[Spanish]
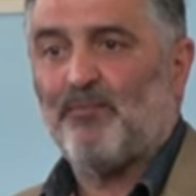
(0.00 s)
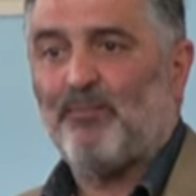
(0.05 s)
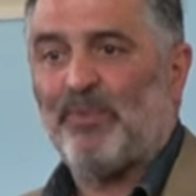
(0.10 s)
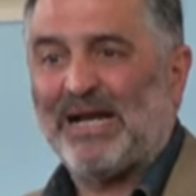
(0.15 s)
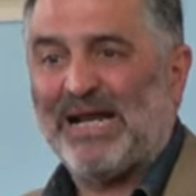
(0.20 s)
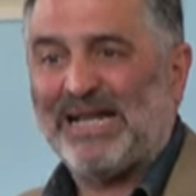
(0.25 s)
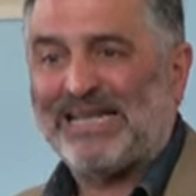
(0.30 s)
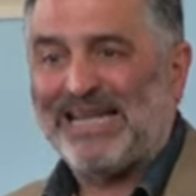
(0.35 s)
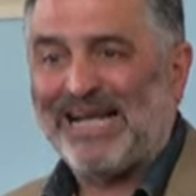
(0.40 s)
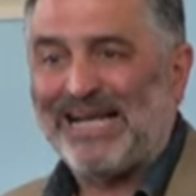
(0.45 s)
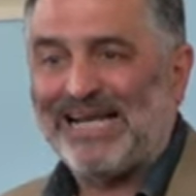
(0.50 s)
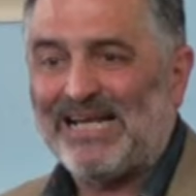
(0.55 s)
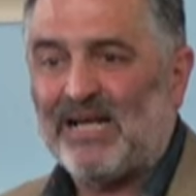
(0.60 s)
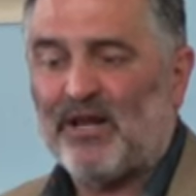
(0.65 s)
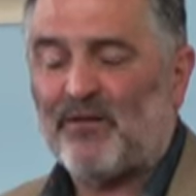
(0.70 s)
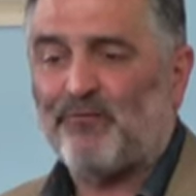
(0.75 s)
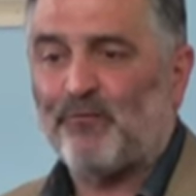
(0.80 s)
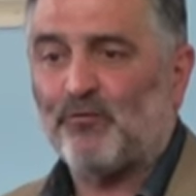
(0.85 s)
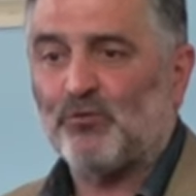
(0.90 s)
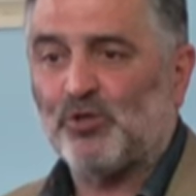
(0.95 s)
Para
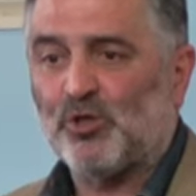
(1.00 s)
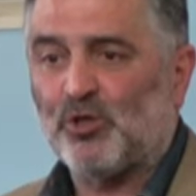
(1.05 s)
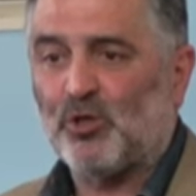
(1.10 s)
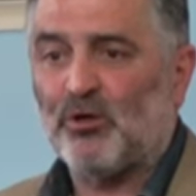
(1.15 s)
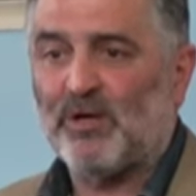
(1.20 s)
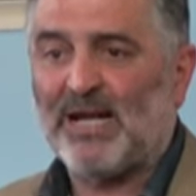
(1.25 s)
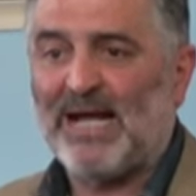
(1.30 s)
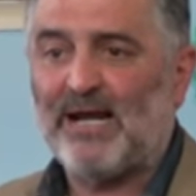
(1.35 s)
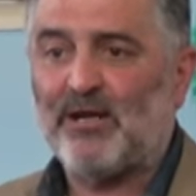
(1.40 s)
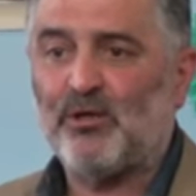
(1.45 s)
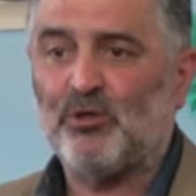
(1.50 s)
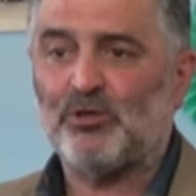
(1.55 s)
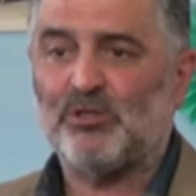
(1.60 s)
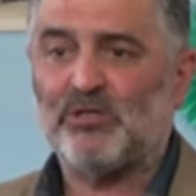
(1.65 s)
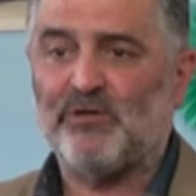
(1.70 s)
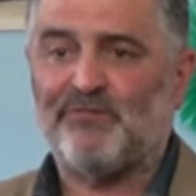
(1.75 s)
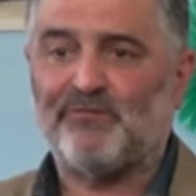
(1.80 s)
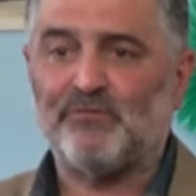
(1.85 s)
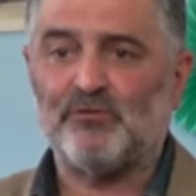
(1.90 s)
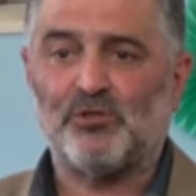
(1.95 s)
tener
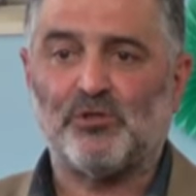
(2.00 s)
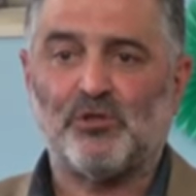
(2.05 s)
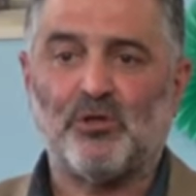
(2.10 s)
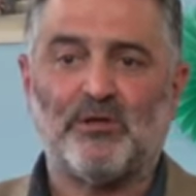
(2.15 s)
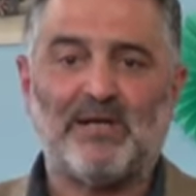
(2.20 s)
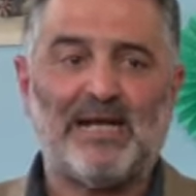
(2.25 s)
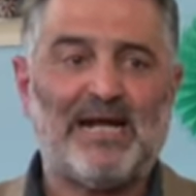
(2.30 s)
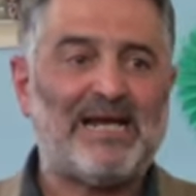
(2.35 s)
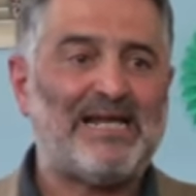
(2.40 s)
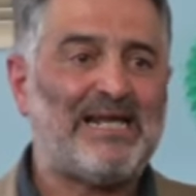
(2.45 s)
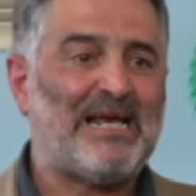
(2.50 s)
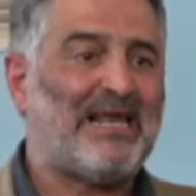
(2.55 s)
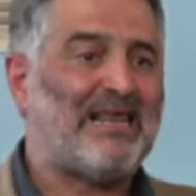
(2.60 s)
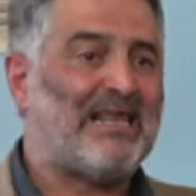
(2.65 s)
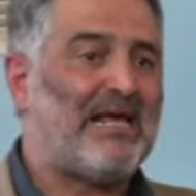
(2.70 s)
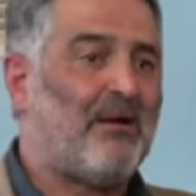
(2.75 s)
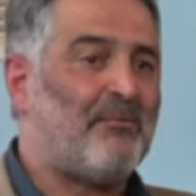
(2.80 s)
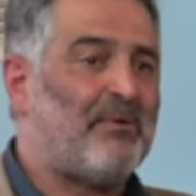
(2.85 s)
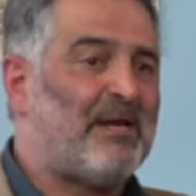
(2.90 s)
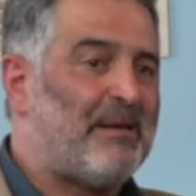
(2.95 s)
funcionarios y
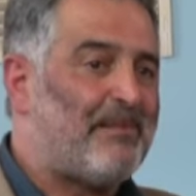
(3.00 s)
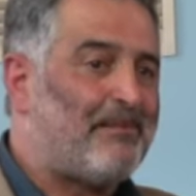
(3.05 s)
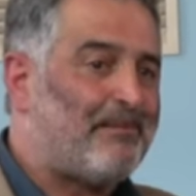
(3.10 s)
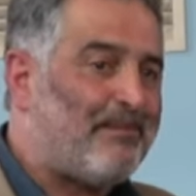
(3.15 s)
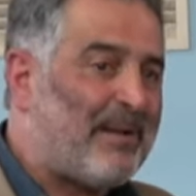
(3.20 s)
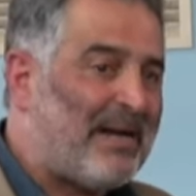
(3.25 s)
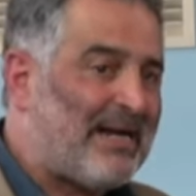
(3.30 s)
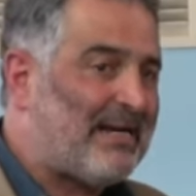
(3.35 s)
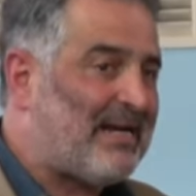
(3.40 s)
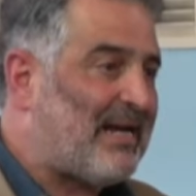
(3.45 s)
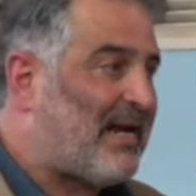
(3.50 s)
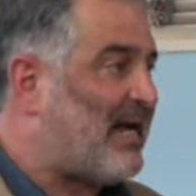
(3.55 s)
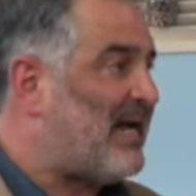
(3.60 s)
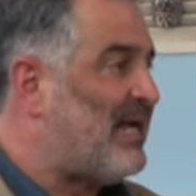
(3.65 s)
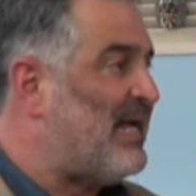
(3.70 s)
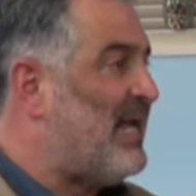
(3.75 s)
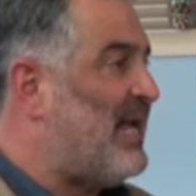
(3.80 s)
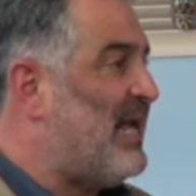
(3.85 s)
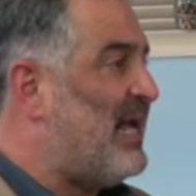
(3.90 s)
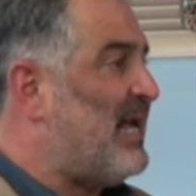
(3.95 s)
funcionarias de habla
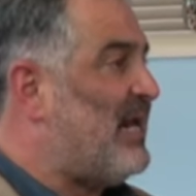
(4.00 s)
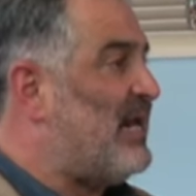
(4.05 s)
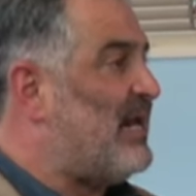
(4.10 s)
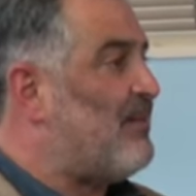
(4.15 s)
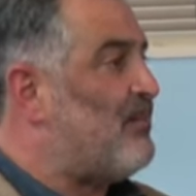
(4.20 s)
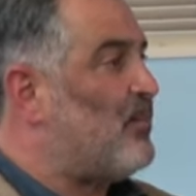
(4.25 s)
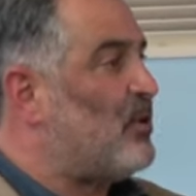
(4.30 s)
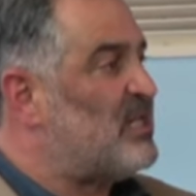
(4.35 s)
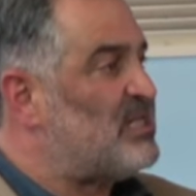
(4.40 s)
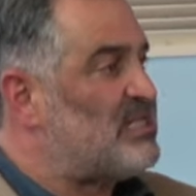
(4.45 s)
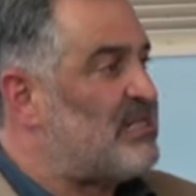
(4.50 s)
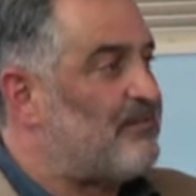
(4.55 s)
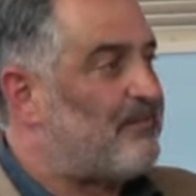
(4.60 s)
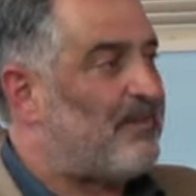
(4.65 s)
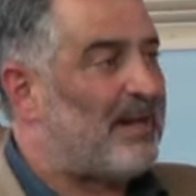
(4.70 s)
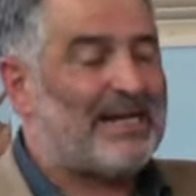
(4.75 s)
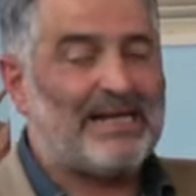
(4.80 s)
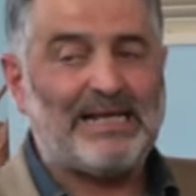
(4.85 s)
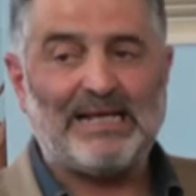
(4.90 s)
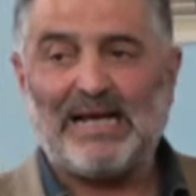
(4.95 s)
hispana en las
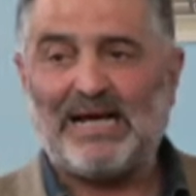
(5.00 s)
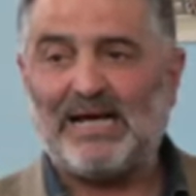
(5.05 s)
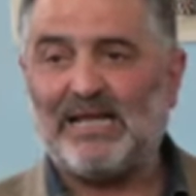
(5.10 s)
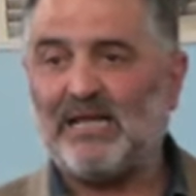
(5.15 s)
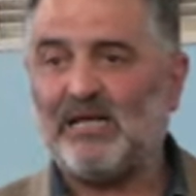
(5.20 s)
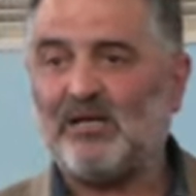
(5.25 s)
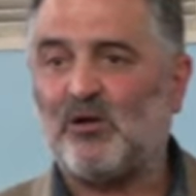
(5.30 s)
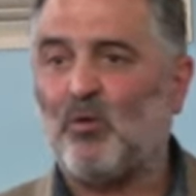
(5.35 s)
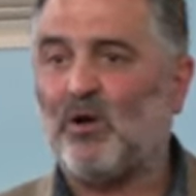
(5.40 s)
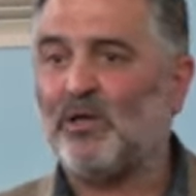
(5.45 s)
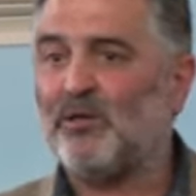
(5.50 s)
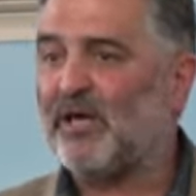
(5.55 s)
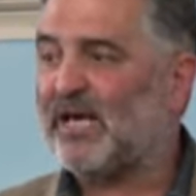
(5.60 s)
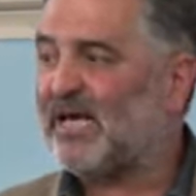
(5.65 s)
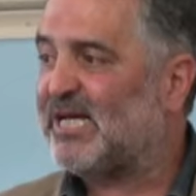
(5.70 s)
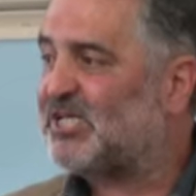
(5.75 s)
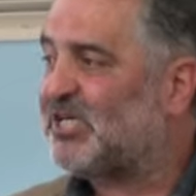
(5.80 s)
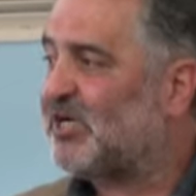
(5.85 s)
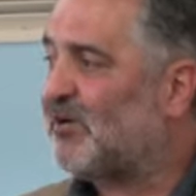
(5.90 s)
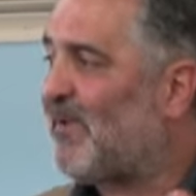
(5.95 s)
municipalidades cuando hay
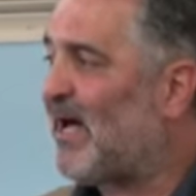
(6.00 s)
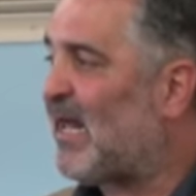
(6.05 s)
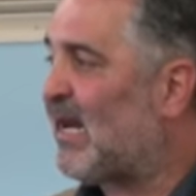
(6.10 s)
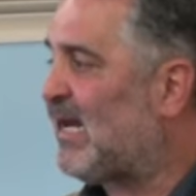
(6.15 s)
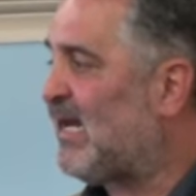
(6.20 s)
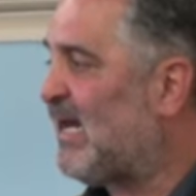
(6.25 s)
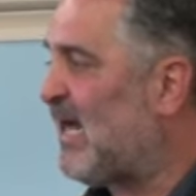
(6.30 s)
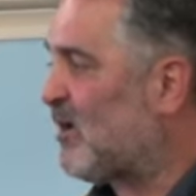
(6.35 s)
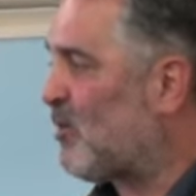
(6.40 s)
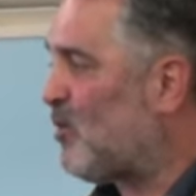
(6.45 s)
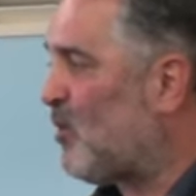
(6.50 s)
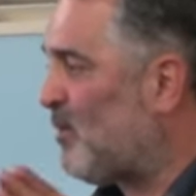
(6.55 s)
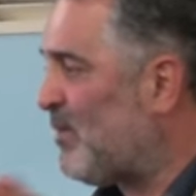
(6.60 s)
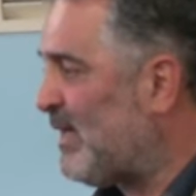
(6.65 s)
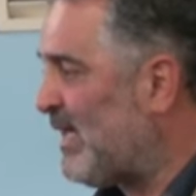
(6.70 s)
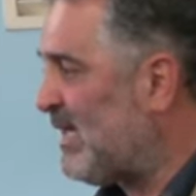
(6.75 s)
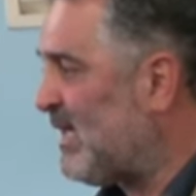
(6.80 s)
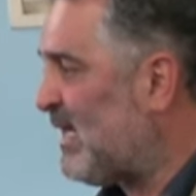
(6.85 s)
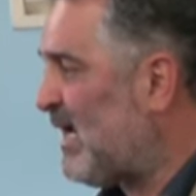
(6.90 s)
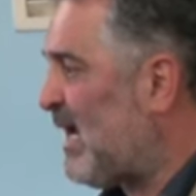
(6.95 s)
que llevarle la
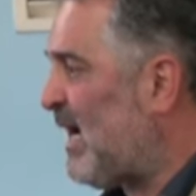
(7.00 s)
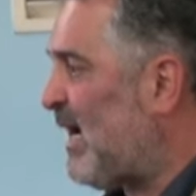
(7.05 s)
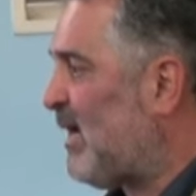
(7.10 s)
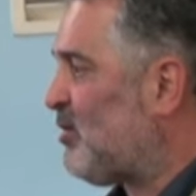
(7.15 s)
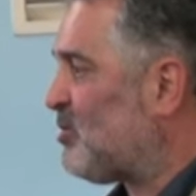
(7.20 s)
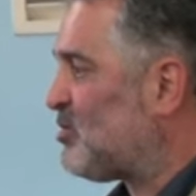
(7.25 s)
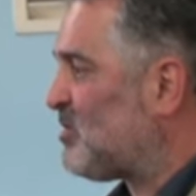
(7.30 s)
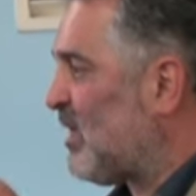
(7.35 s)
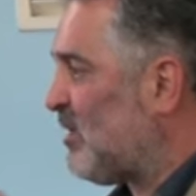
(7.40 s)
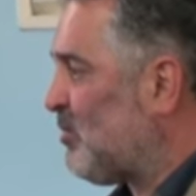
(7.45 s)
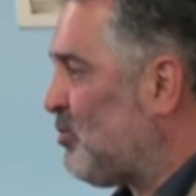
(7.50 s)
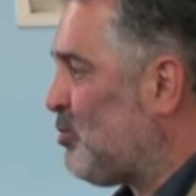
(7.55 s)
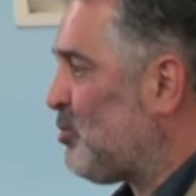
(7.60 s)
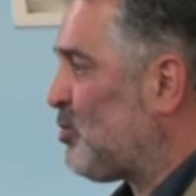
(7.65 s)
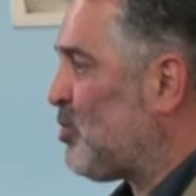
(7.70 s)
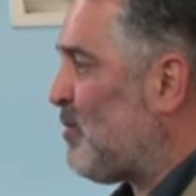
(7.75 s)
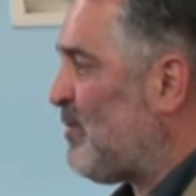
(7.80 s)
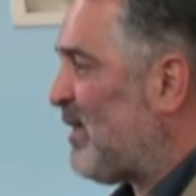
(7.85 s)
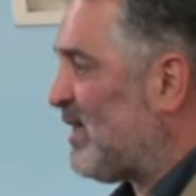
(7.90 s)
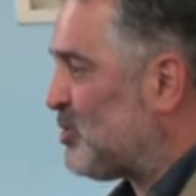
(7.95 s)
comida a los
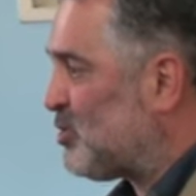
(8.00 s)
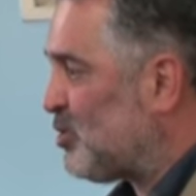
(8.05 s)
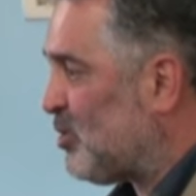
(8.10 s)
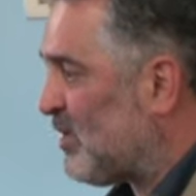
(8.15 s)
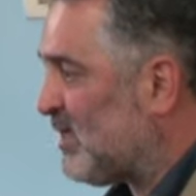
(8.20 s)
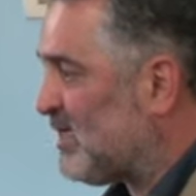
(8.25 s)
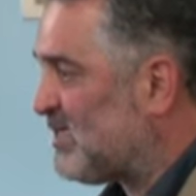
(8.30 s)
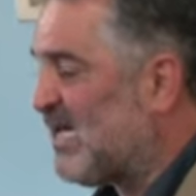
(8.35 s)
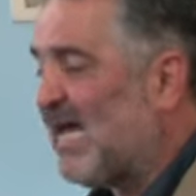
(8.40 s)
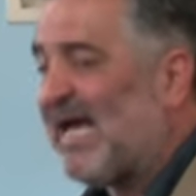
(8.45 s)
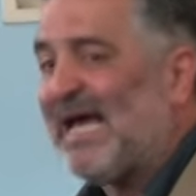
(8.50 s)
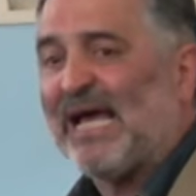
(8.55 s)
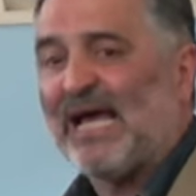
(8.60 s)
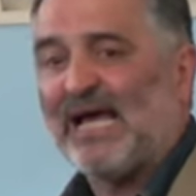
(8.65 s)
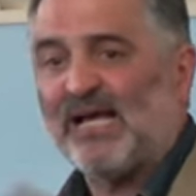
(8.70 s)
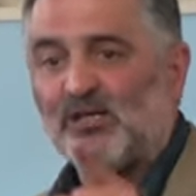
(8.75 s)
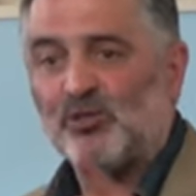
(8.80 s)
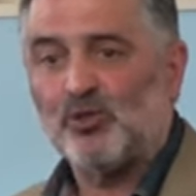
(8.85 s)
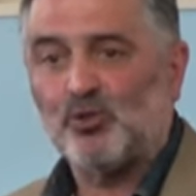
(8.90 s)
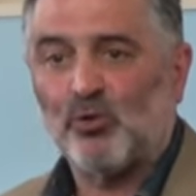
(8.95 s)
adultos mayores
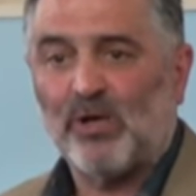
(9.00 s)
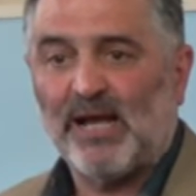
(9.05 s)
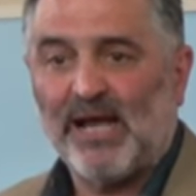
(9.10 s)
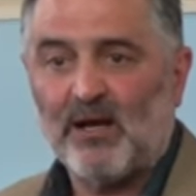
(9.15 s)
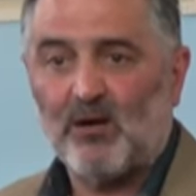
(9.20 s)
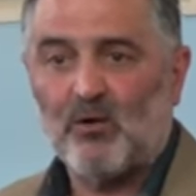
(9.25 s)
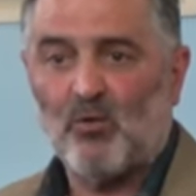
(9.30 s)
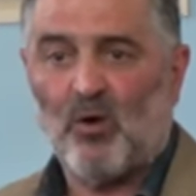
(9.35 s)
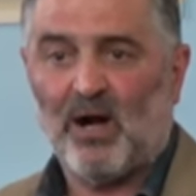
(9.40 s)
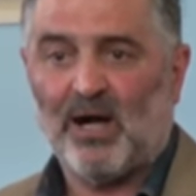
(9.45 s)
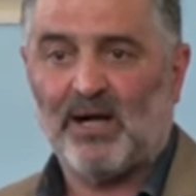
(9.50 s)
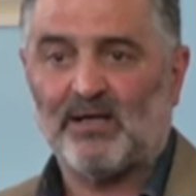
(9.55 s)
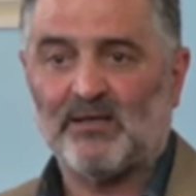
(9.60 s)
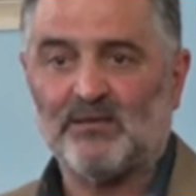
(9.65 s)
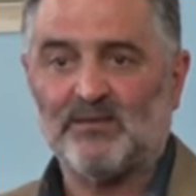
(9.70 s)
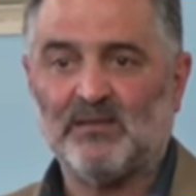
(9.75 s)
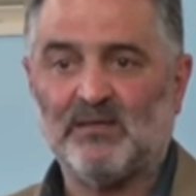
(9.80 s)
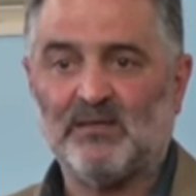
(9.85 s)
en su lengua